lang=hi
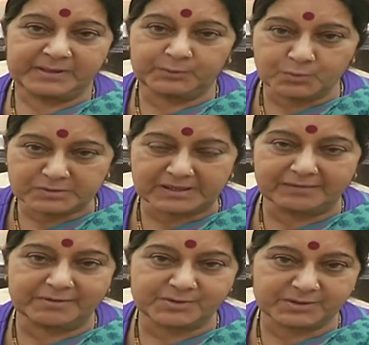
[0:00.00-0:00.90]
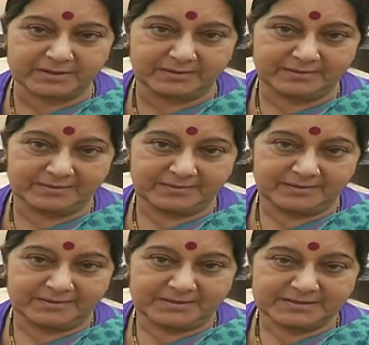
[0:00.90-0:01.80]
ये दूसरा वर्ष है
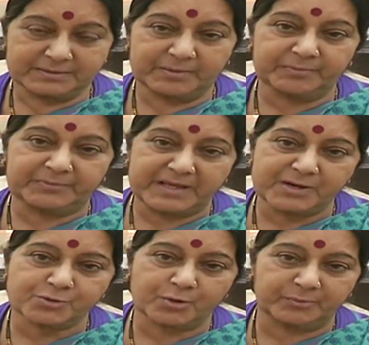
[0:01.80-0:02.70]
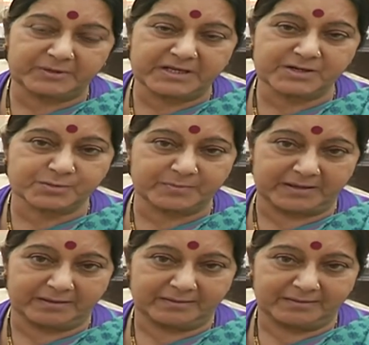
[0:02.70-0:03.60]
जब हम देश और विदेश
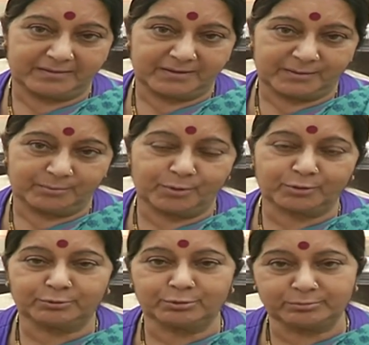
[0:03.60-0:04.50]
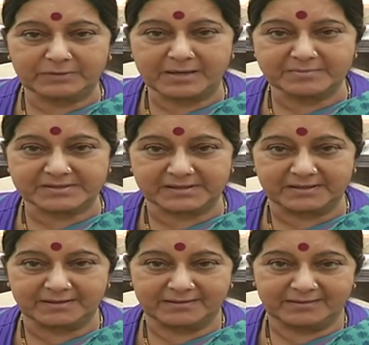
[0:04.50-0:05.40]
में बहुत धूमधाम से
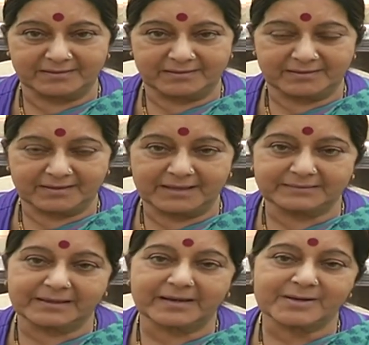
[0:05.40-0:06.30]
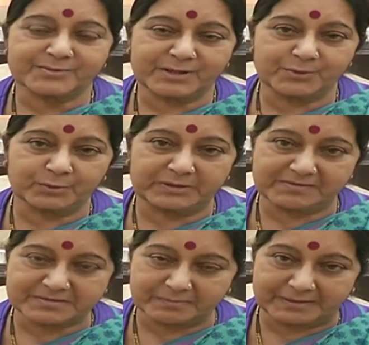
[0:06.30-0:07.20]
अंतर्राष्ट्रीय योग
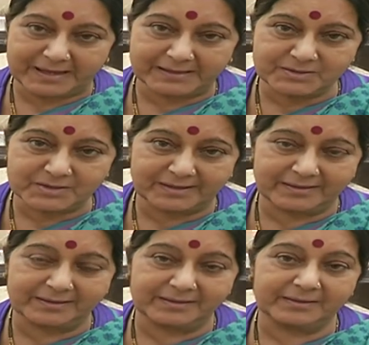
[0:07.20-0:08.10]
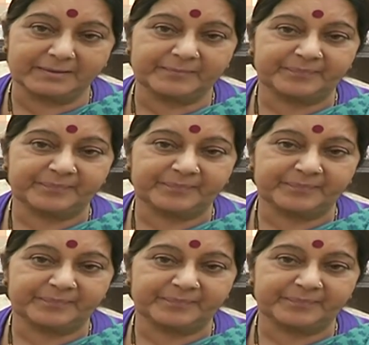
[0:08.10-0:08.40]
दिवस मनाने जा रहे हैं